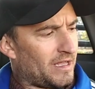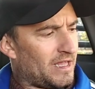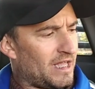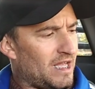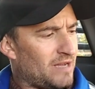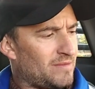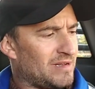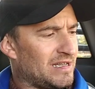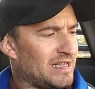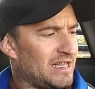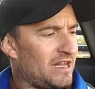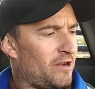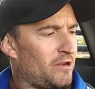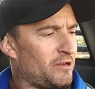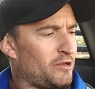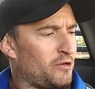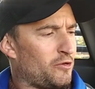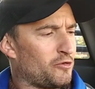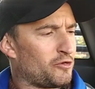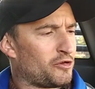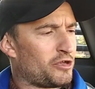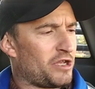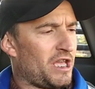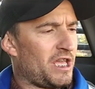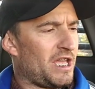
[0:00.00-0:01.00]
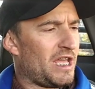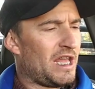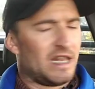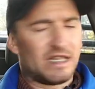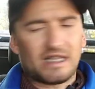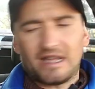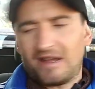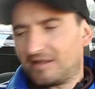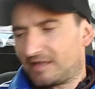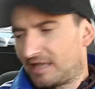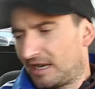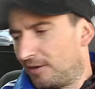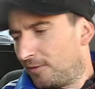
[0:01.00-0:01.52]
Não, mas aonde eu usei ele
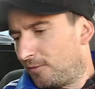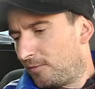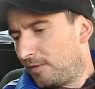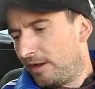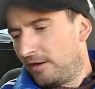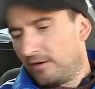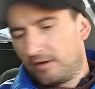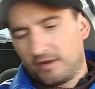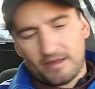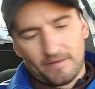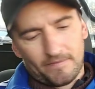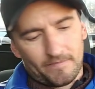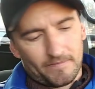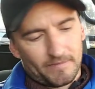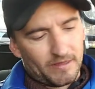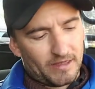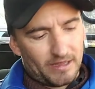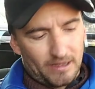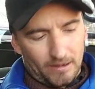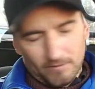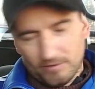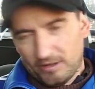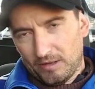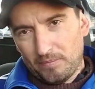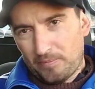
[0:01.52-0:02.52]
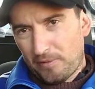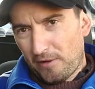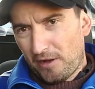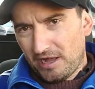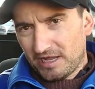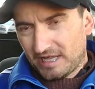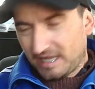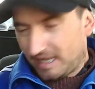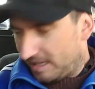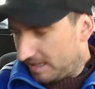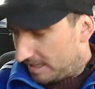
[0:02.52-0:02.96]
tava tranquilo, né? Não, não pode.